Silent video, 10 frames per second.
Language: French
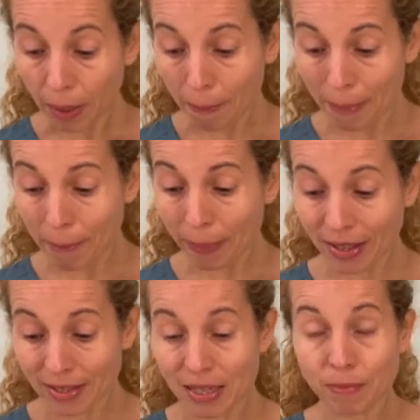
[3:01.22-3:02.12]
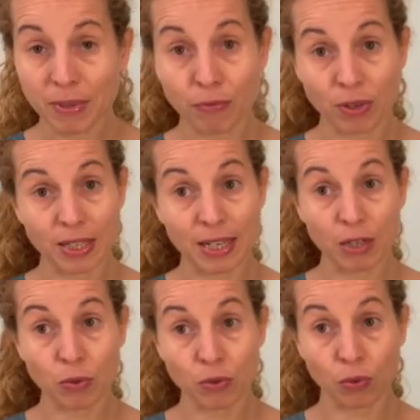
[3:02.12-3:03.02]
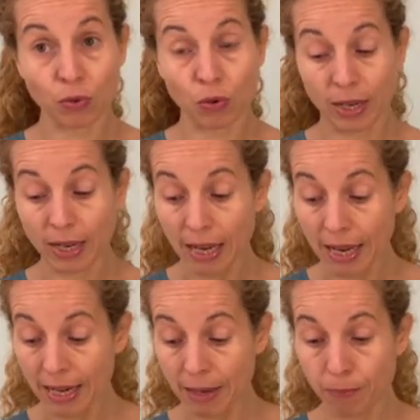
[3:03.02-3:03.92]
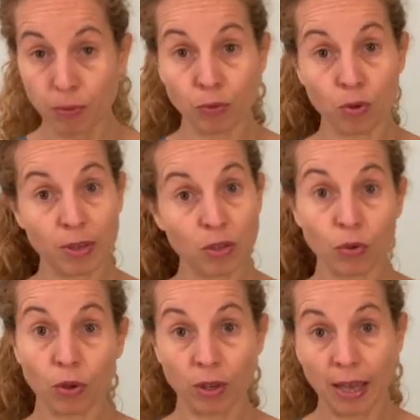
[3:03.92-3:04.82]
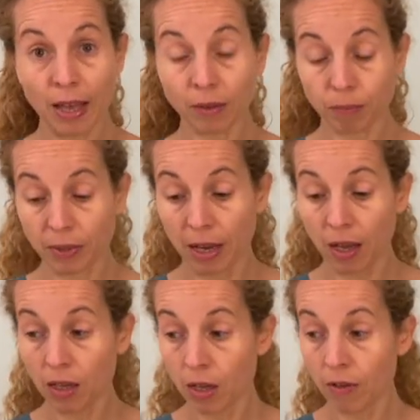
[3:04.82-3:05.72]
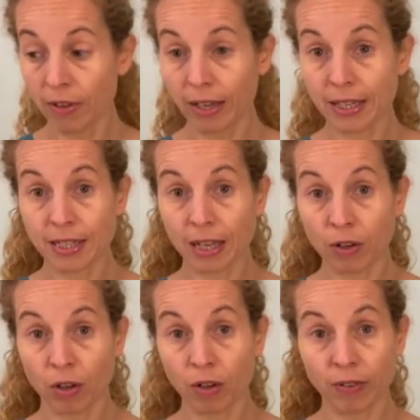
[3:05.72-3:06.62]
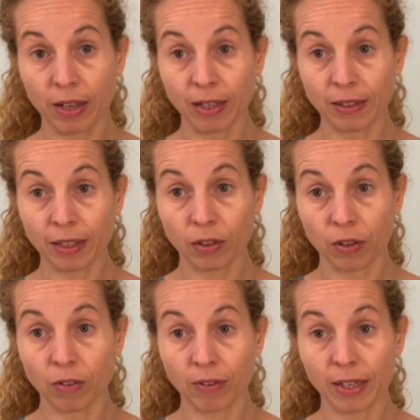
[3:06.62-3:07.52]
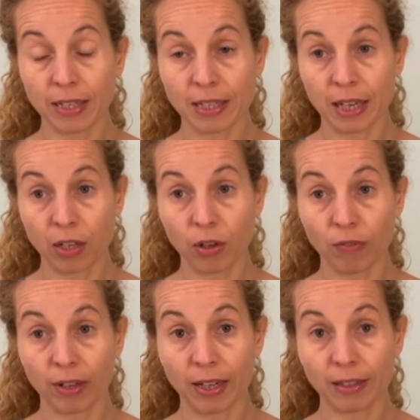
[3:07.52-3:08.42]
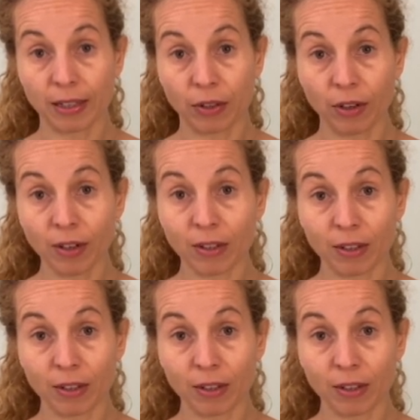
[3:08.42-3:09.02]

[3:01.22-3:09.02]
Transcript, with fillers: Même principe, cette fois-ci les coudes sont collés, les paumes de main se regardent, puis là vers l'extérieur, vers l'intérieur, vers l'extérieur, vers l'intérieur.